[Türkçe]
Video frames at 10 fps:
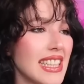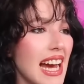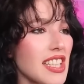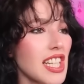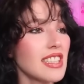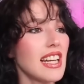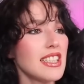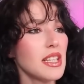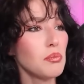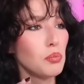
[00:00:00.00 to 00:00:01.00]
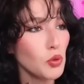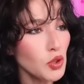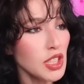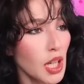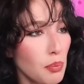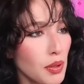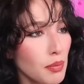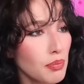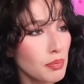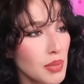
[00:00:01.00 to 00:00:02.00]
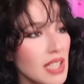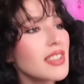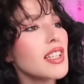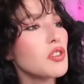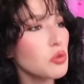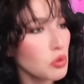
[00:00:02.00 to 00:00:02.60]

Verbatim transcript: Gerçekten de bunu yapıp piyasaya